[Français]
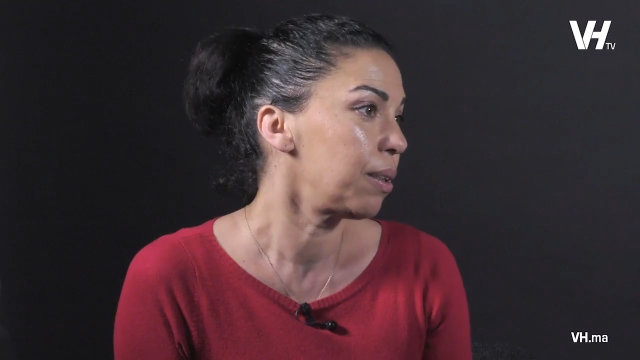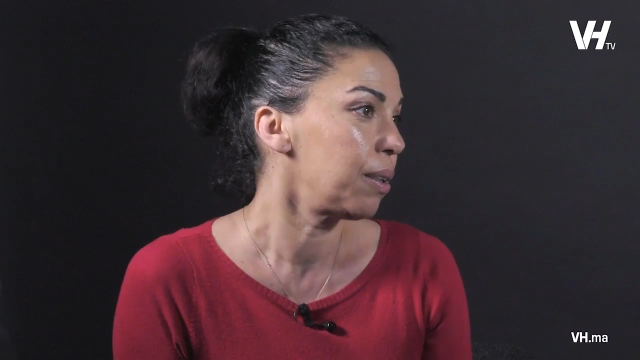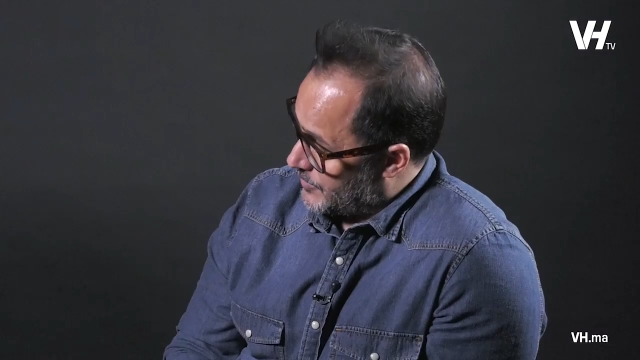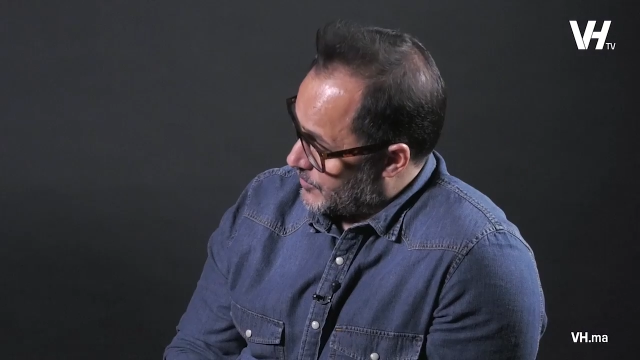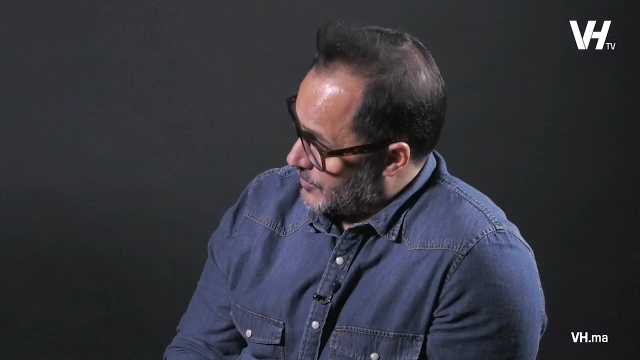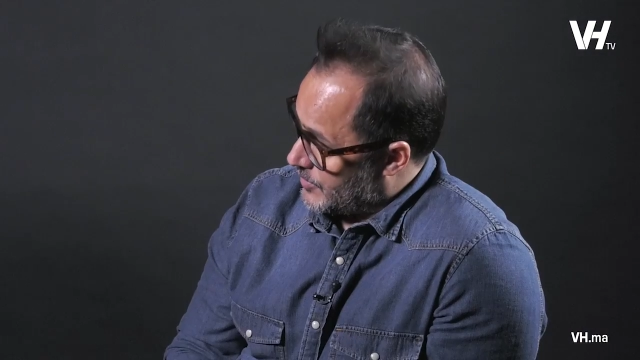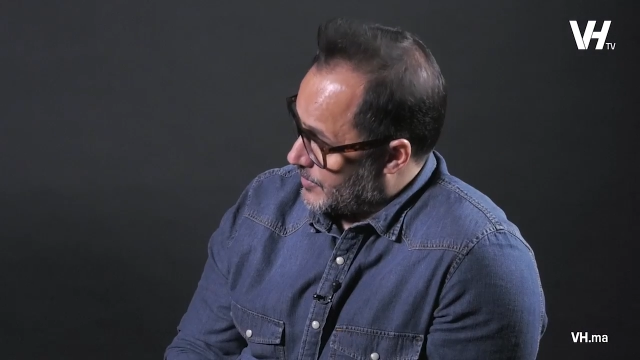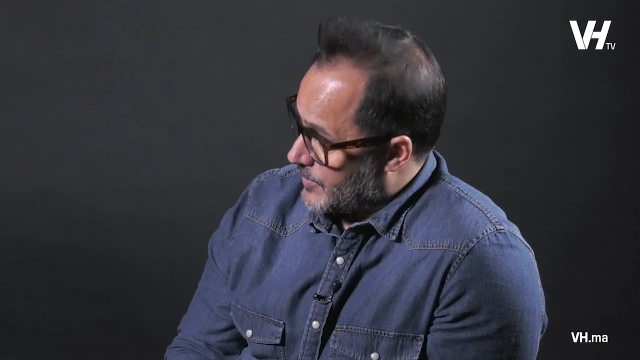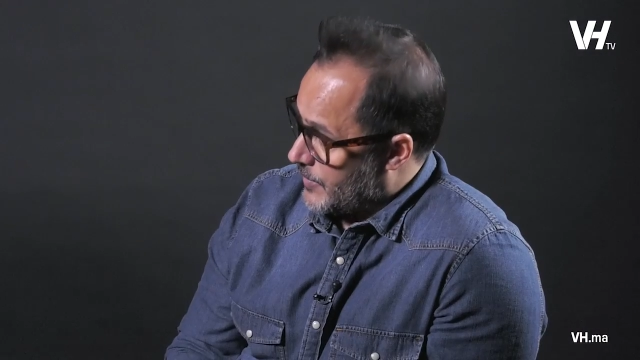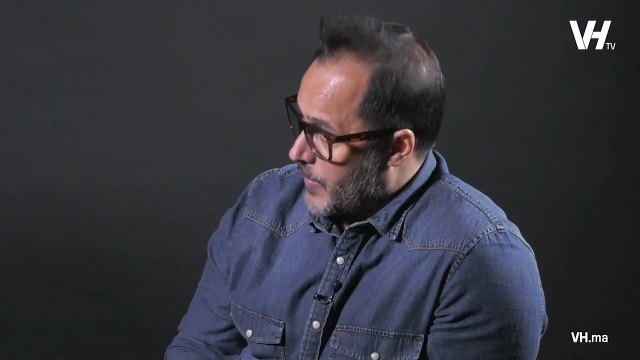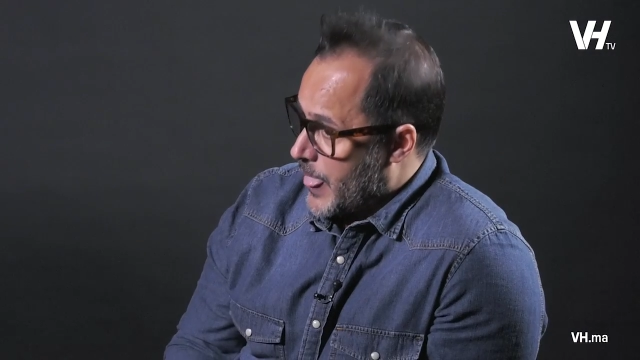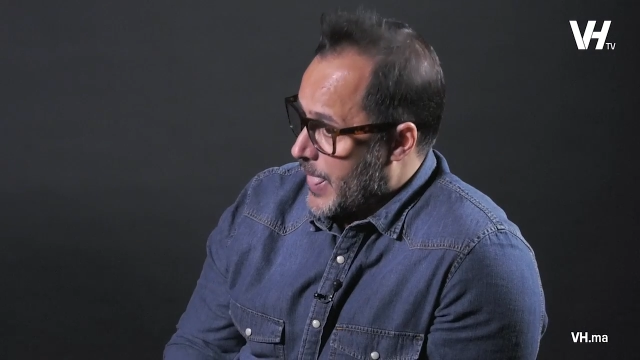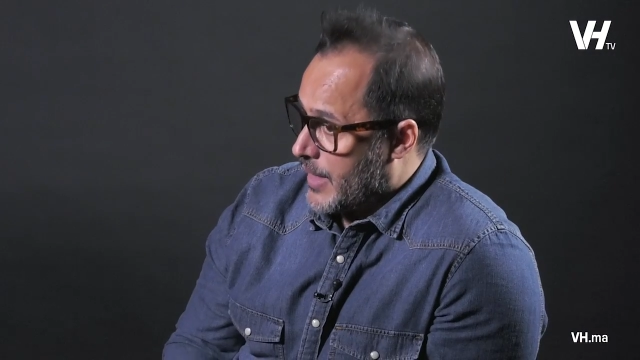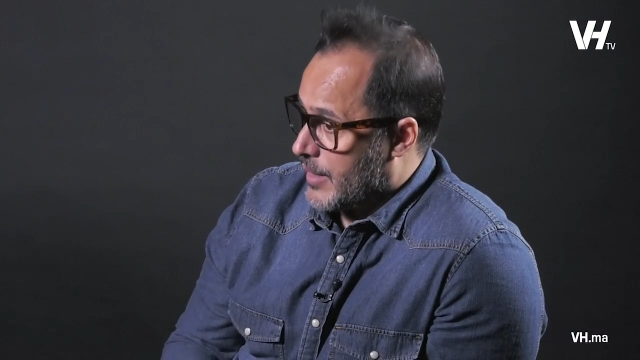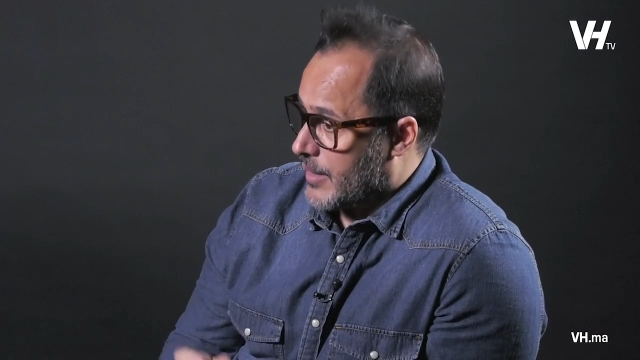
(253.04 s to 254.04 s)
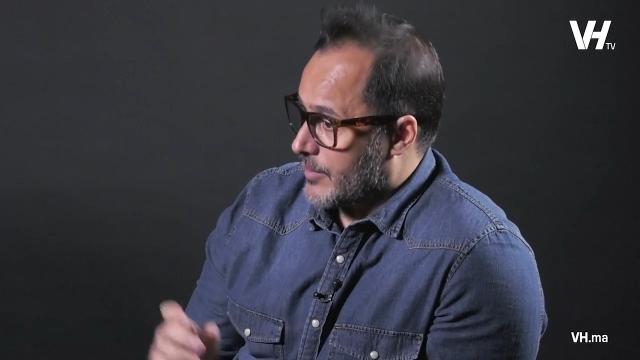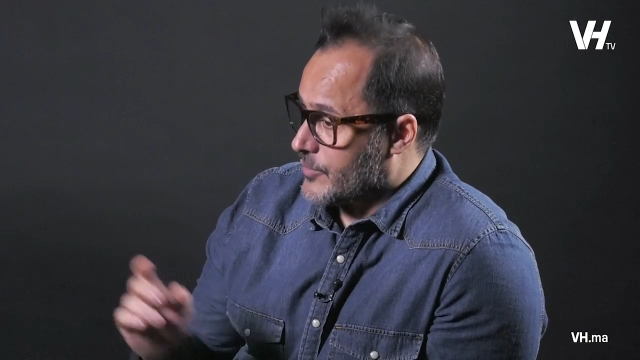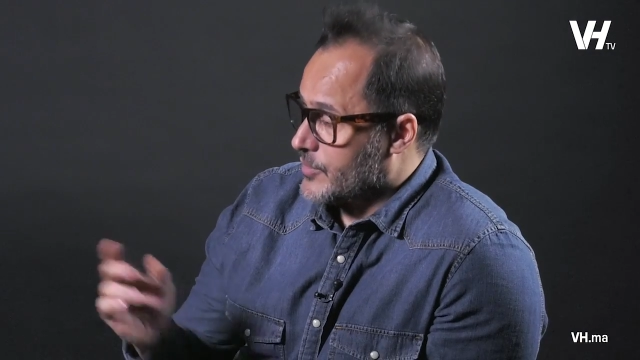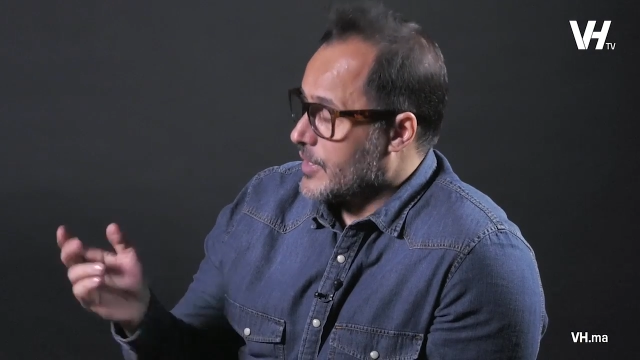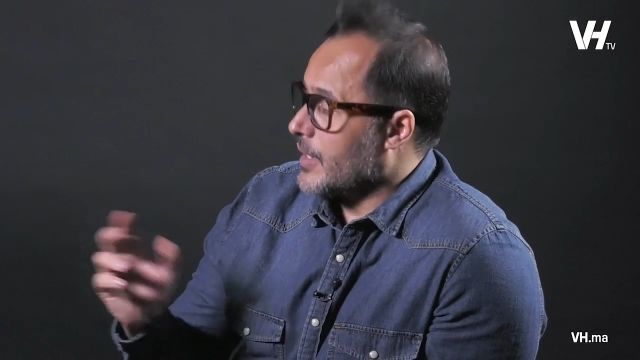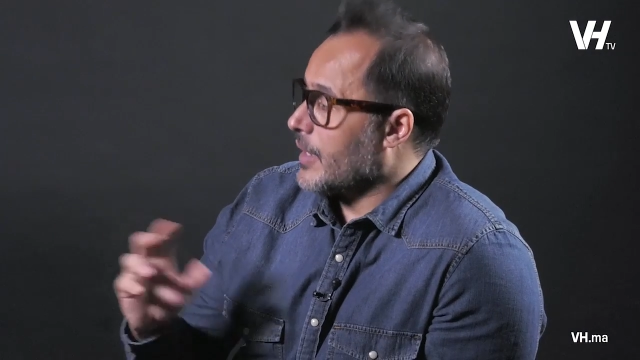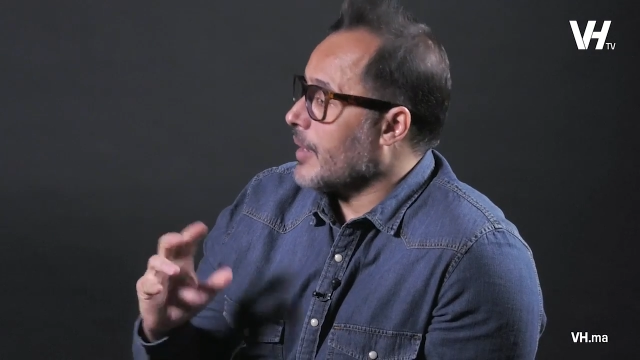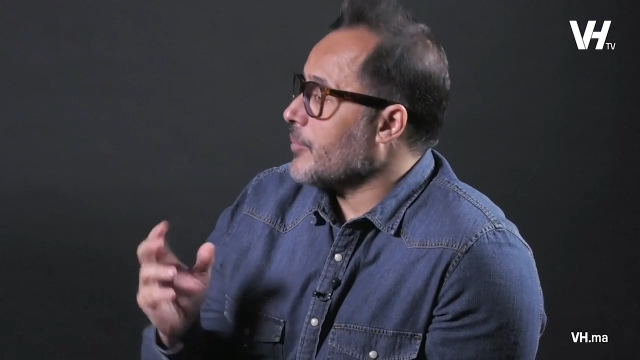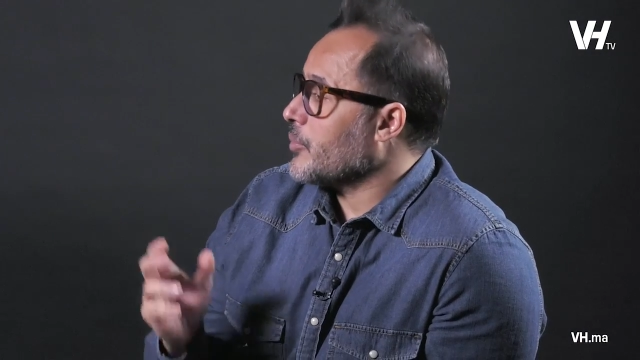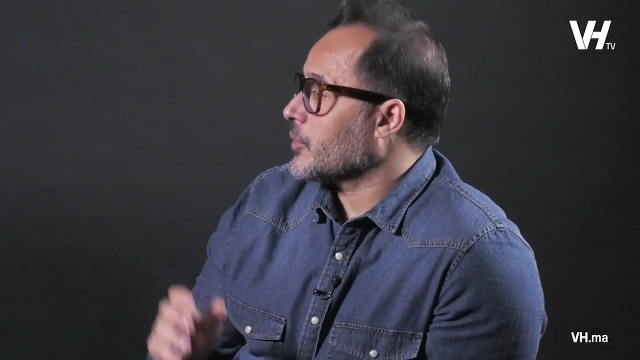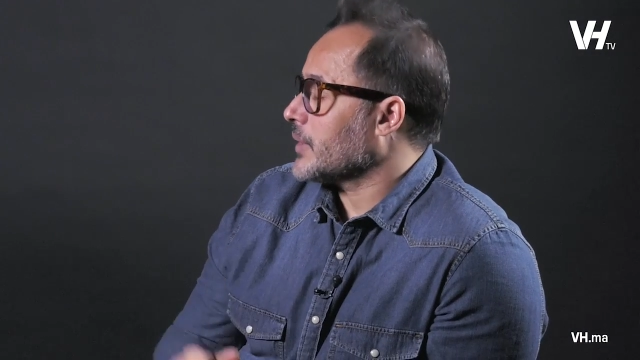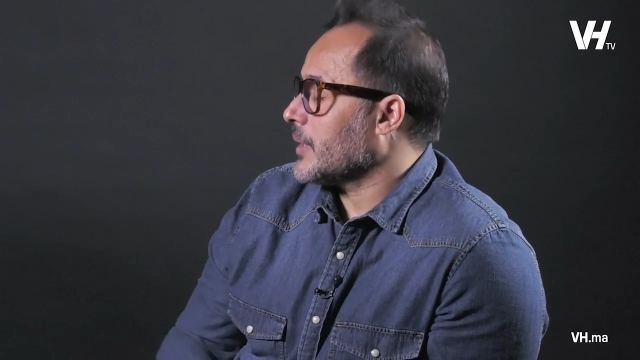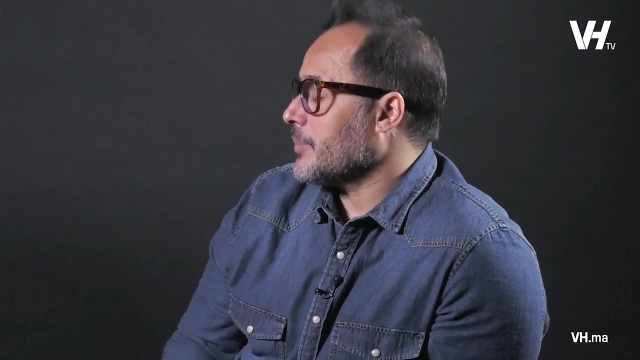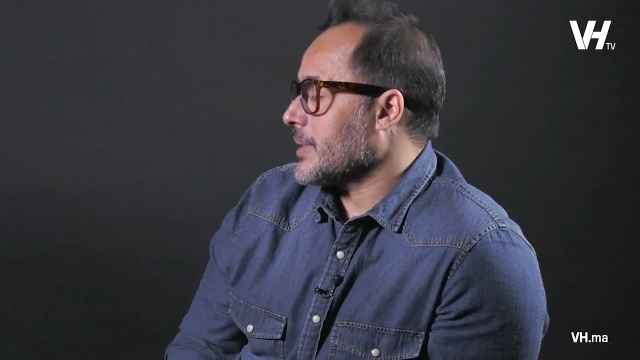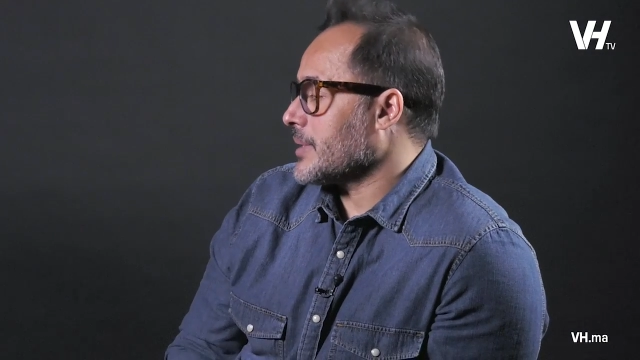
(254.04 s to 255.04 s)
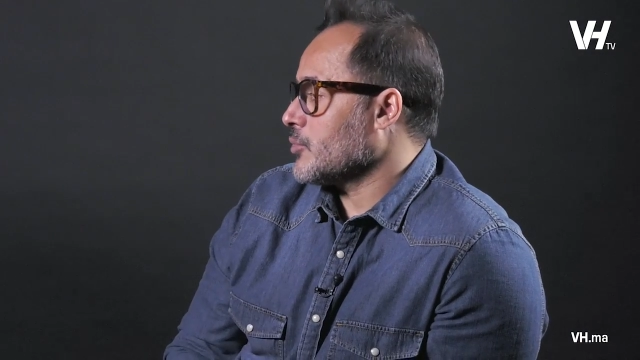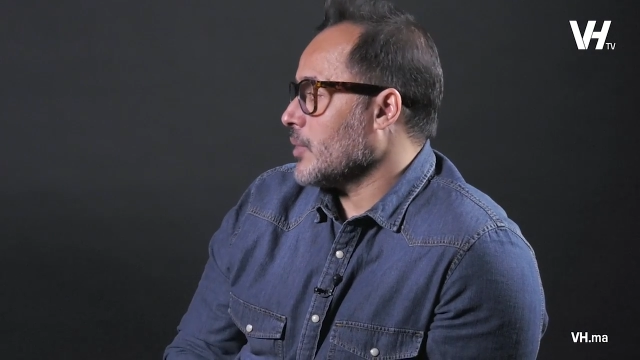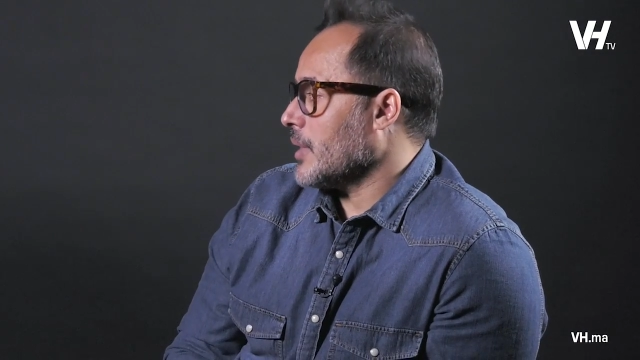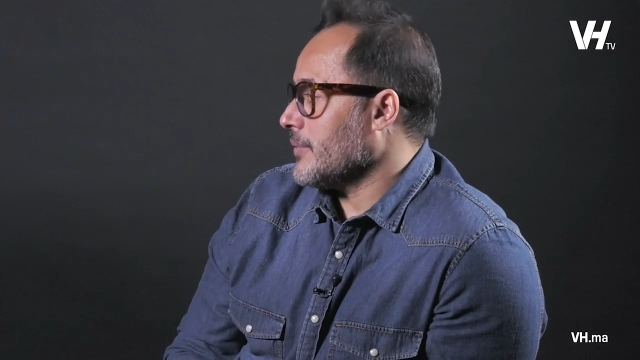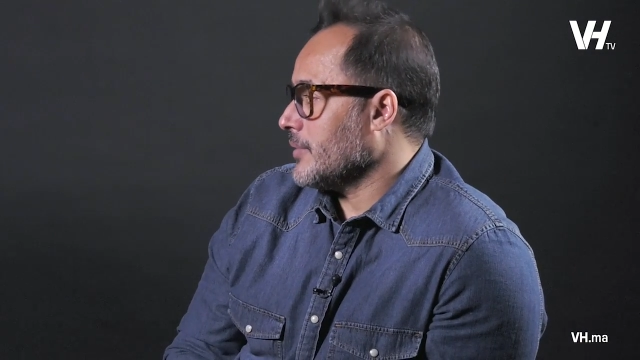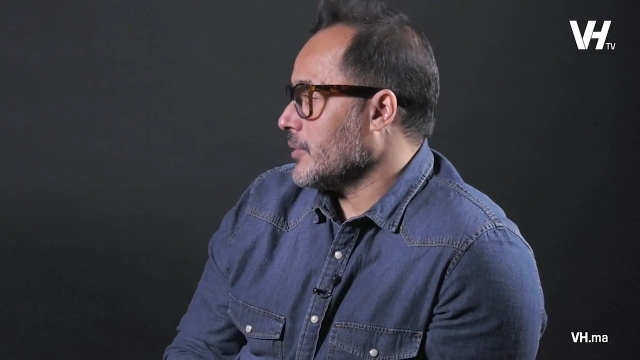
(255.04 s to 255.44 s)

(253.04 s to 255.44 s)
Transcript: Absolument. vous avez un rapport très particulier à